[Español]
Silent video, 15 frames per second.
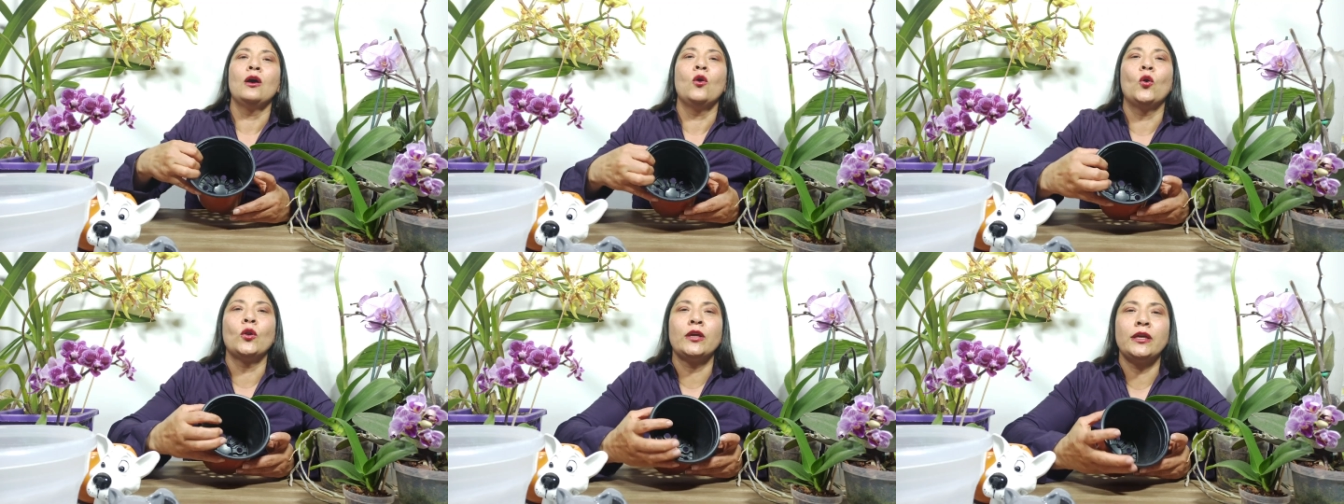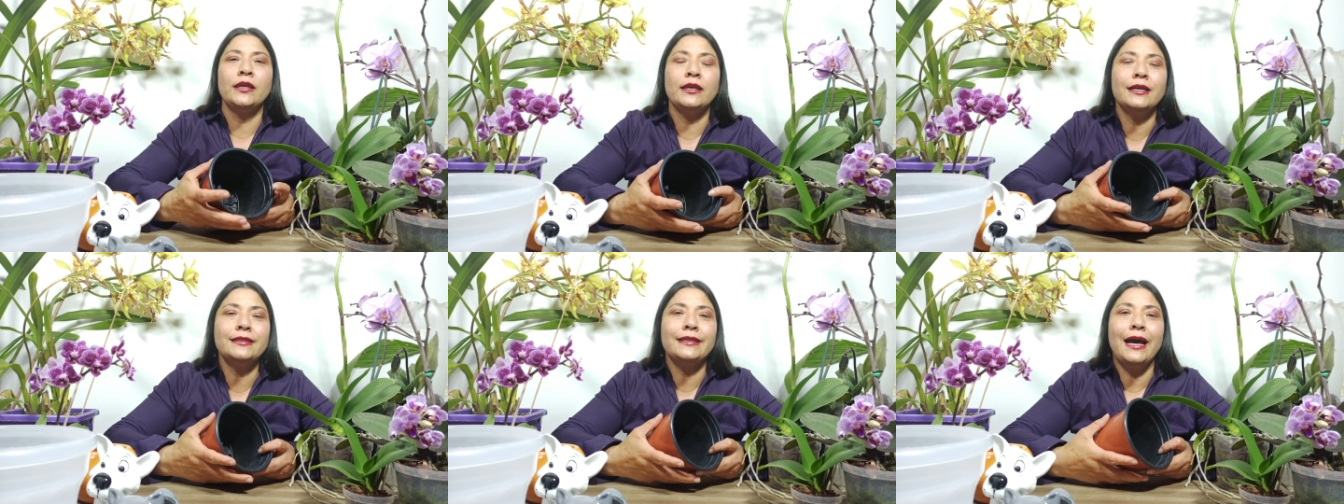
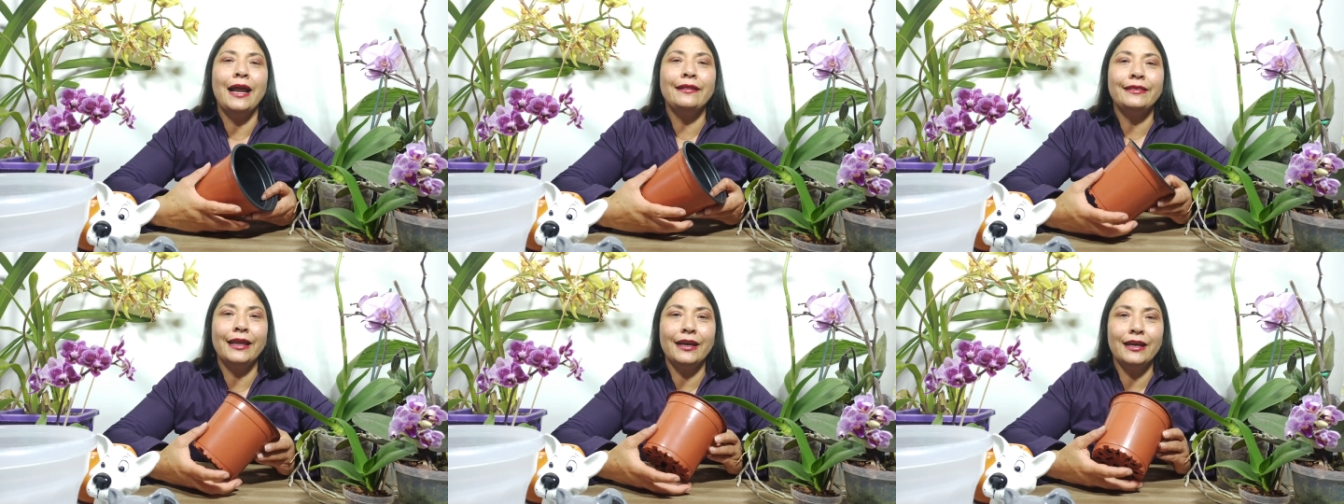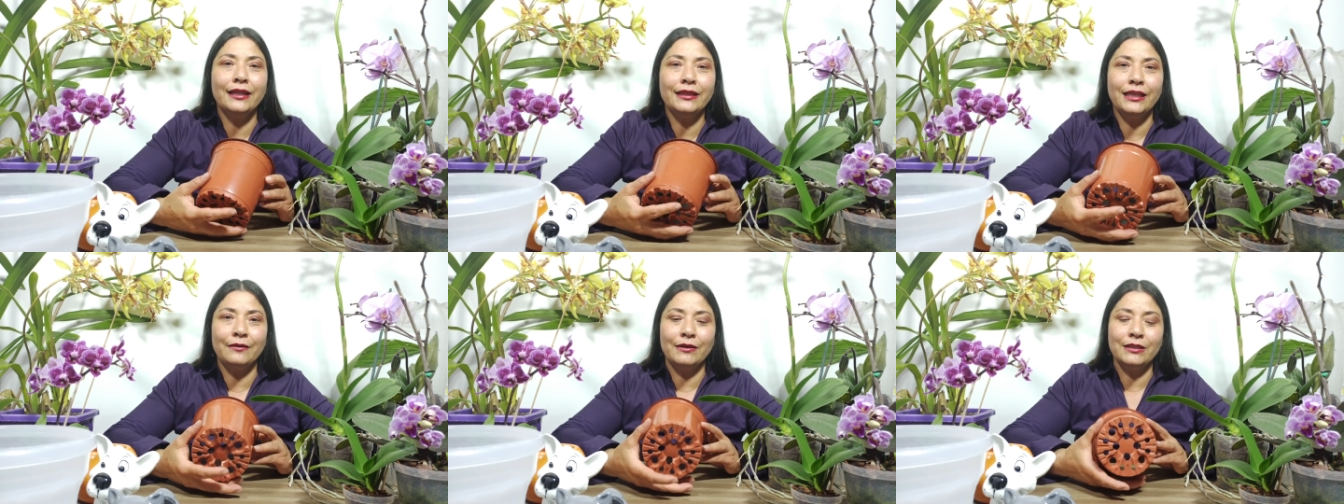orquídeas
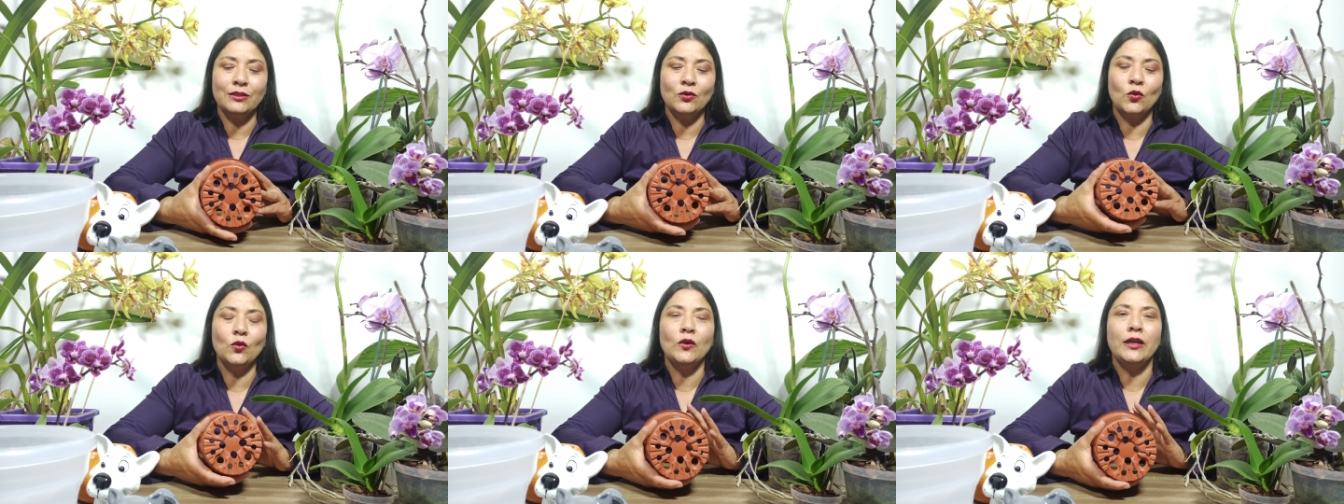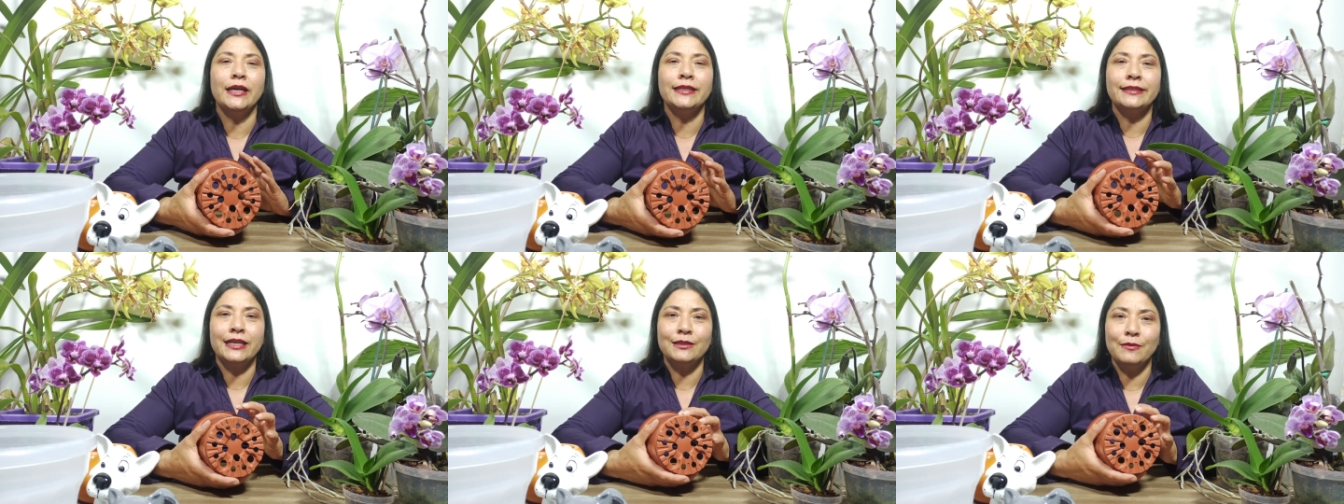alternativas son
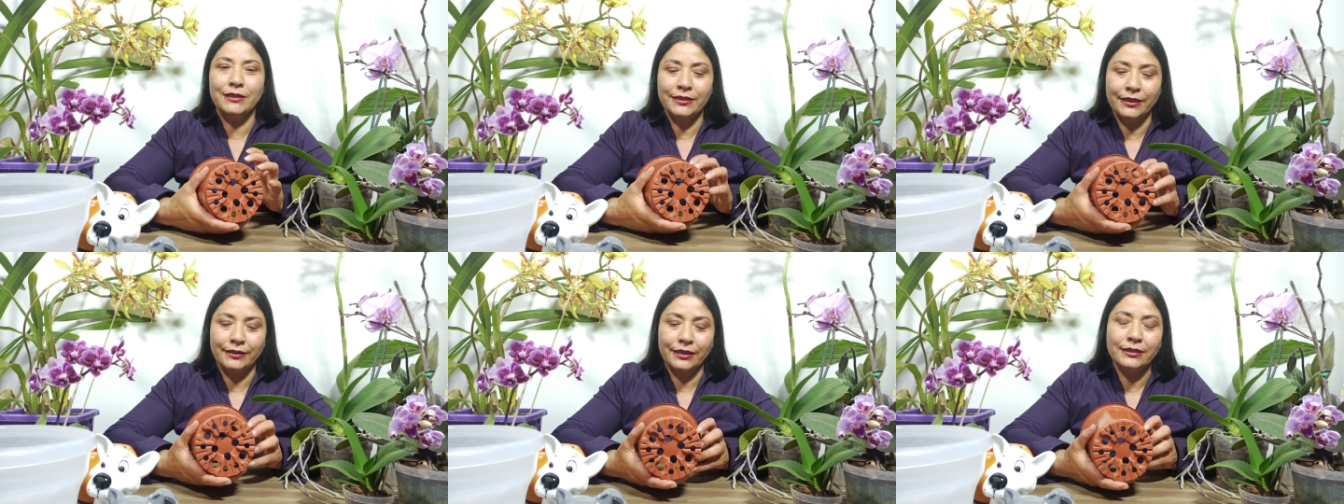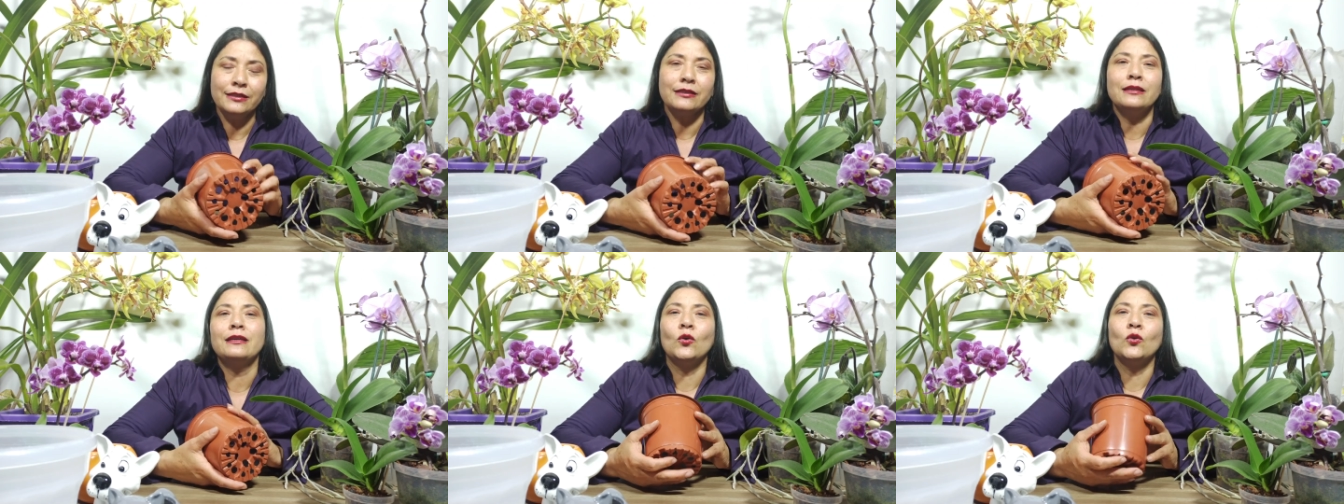estas macetas